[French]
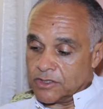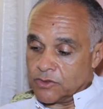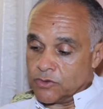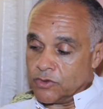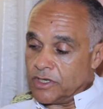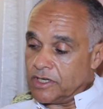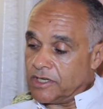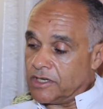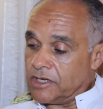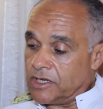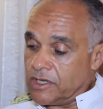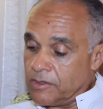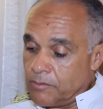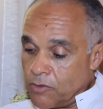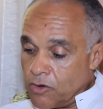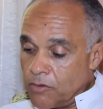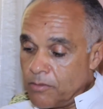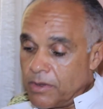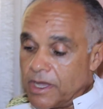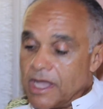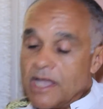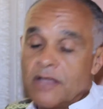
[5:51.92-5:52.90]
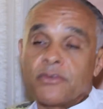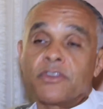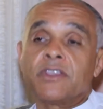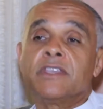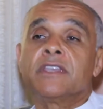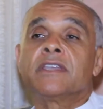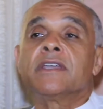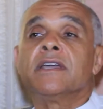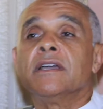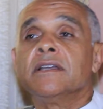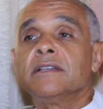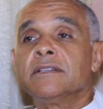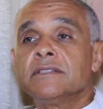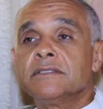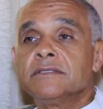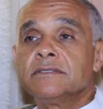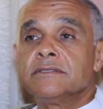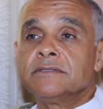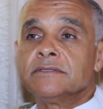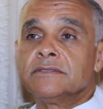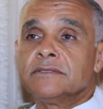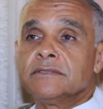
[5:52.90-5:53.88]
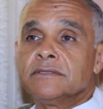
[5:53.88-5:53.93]
que les, membres africains
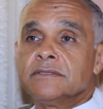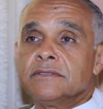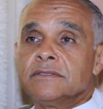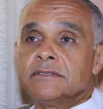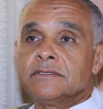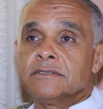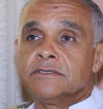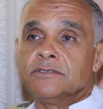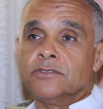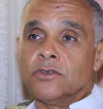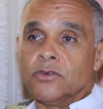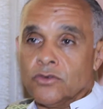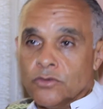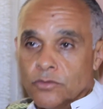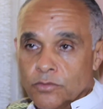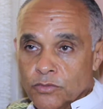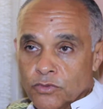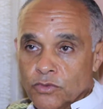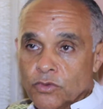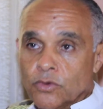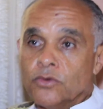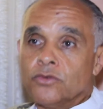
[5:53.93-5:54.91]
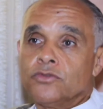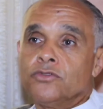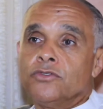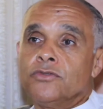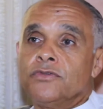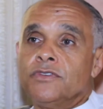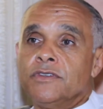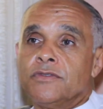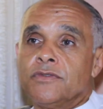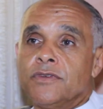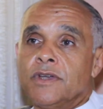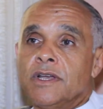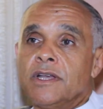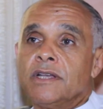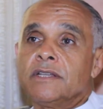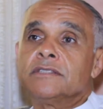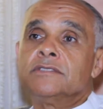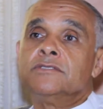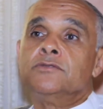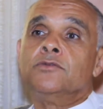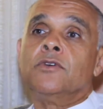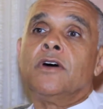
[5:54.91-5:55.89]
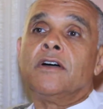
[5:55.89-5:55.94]
dans le bureau de FIFA
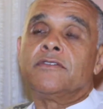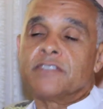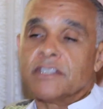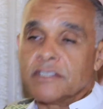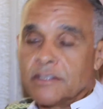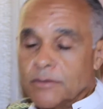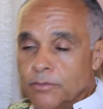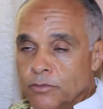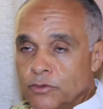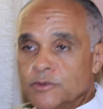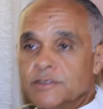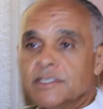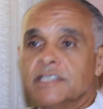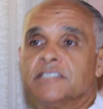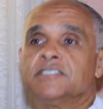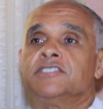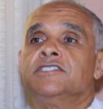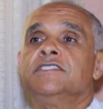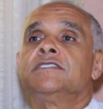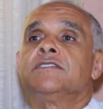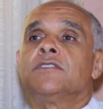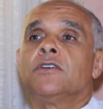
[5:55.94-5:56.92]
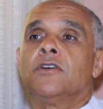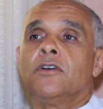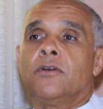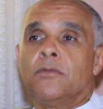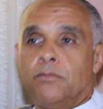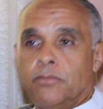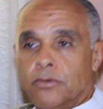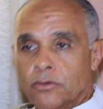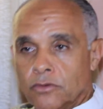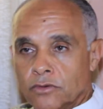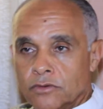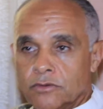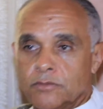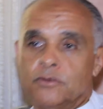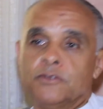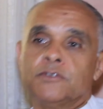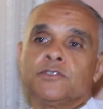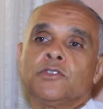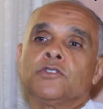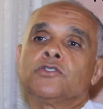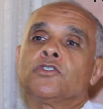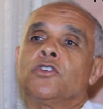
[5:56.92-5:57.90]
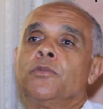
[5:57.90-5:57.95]
doivent être plus agissants, plus,
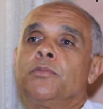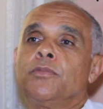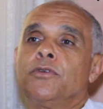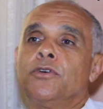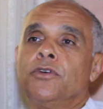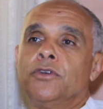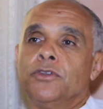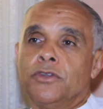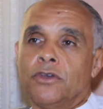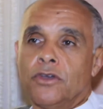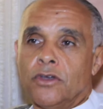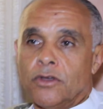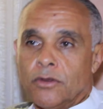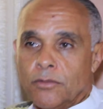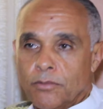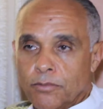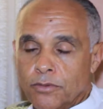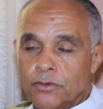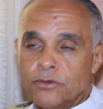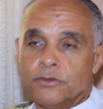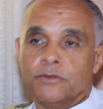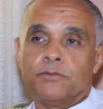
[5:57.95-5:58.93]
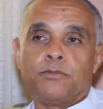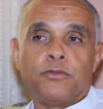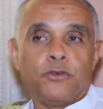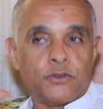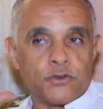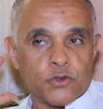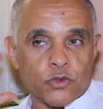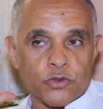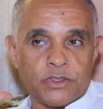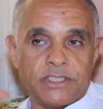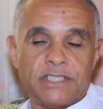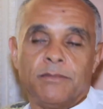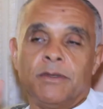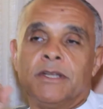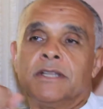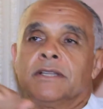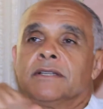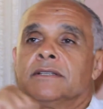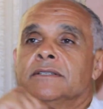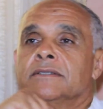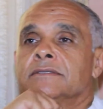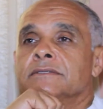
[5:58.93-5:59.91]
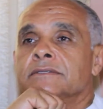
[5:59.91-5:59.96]
plus entreprenants, plus, plus audibles.
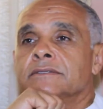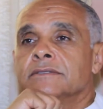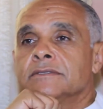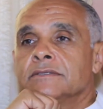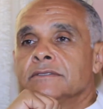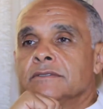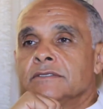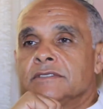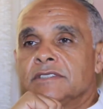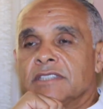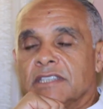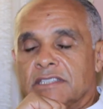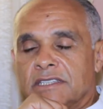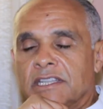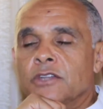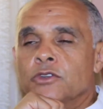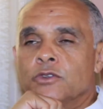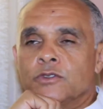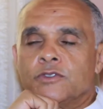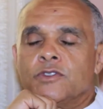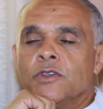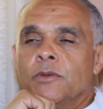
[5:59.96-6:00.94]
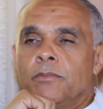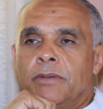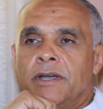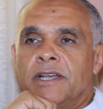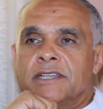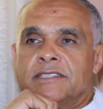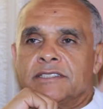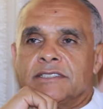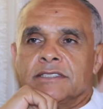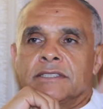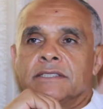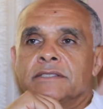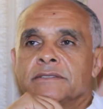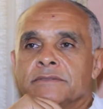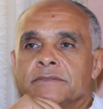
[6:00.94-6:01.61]
Certains ne sont pas assez.